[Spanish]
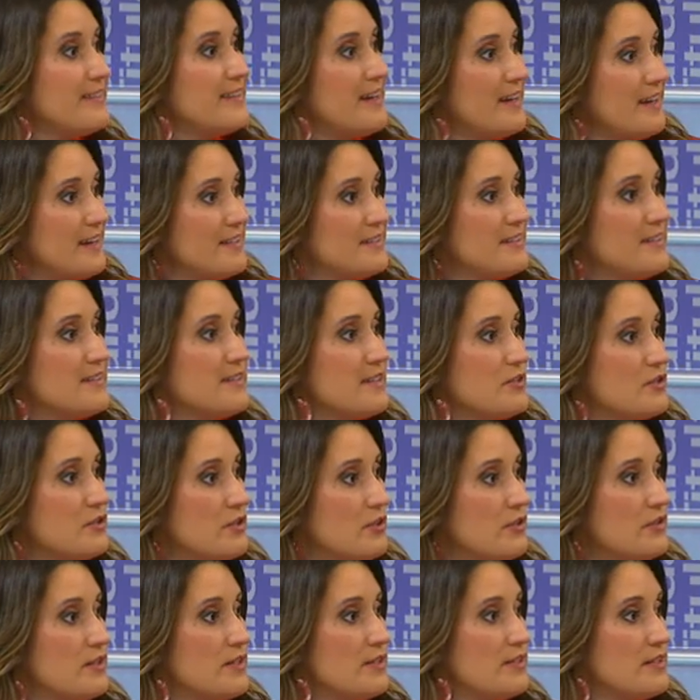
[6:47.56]
dan la
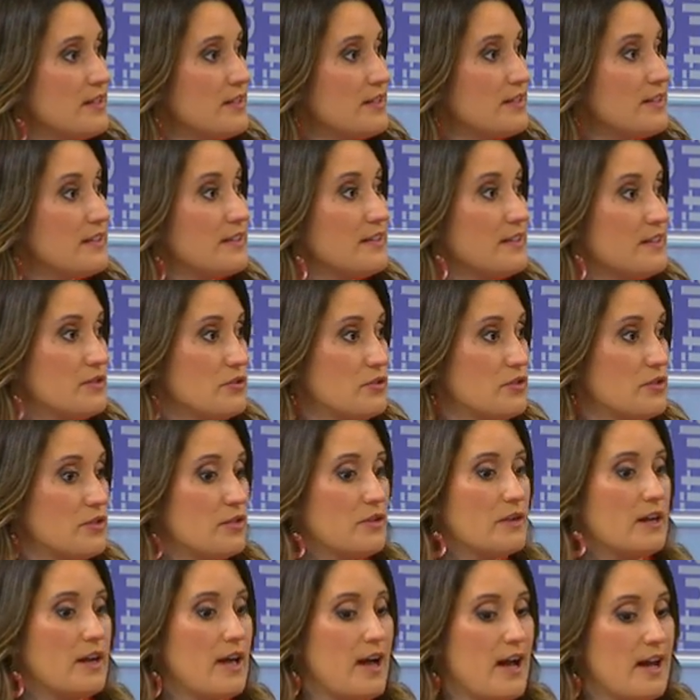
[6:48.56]
sensación de cierta
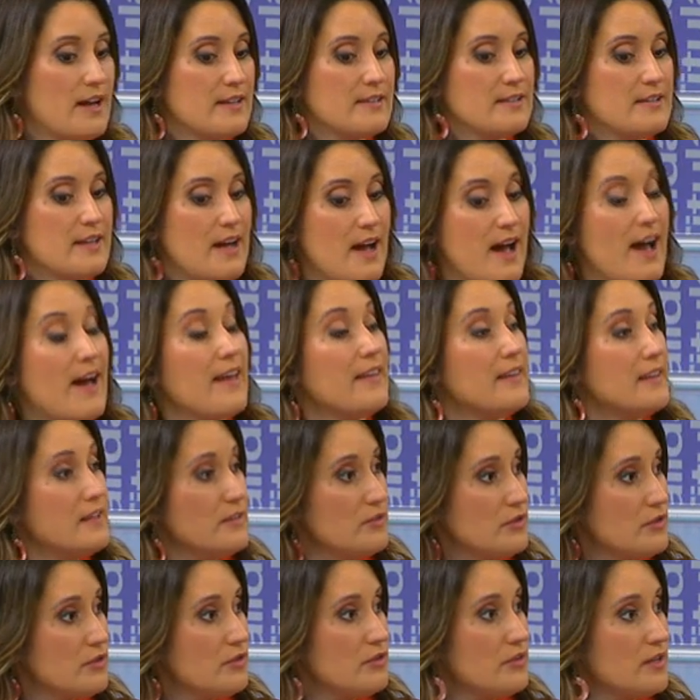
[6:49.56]
tensión hacia
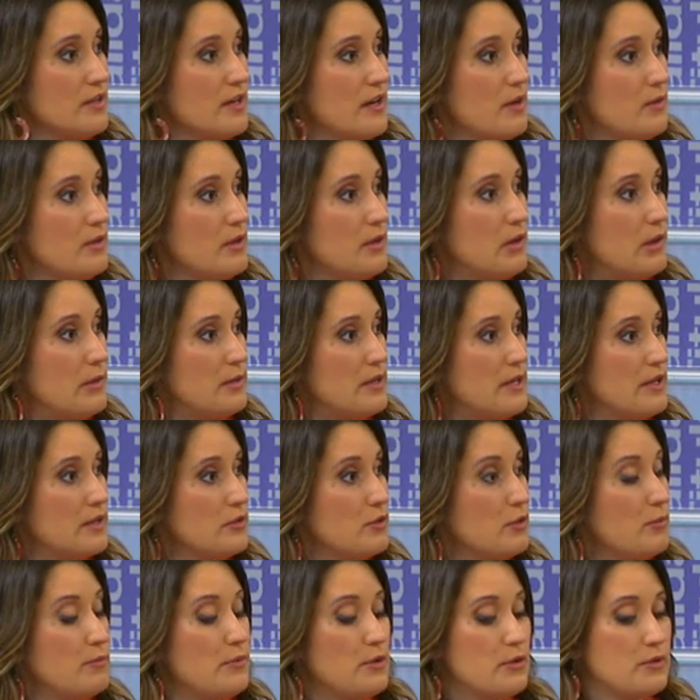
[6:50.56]
adentro de Cabildo
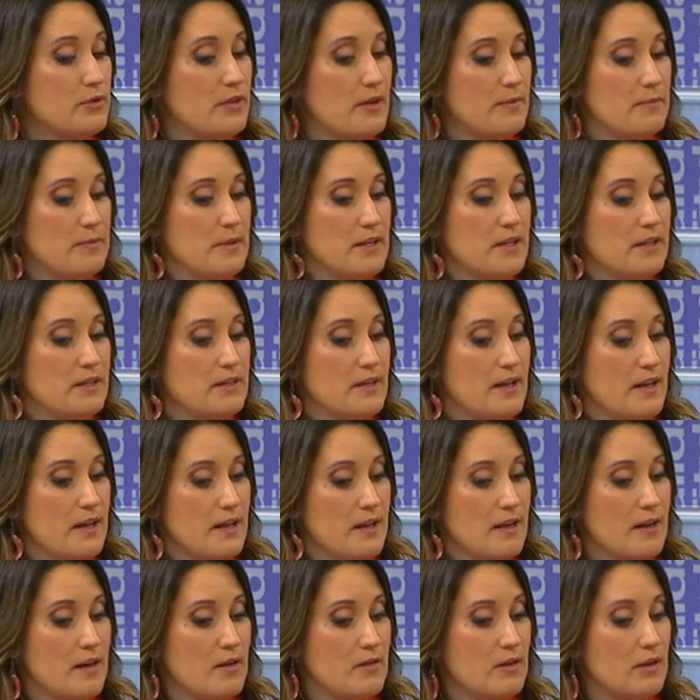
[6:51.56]
Abierto, pero también
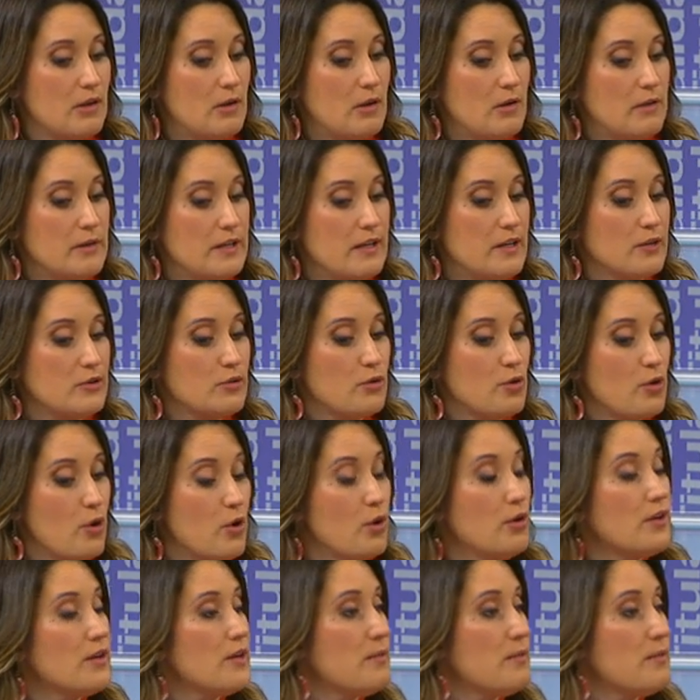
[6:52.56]
en Cabildo Abierto con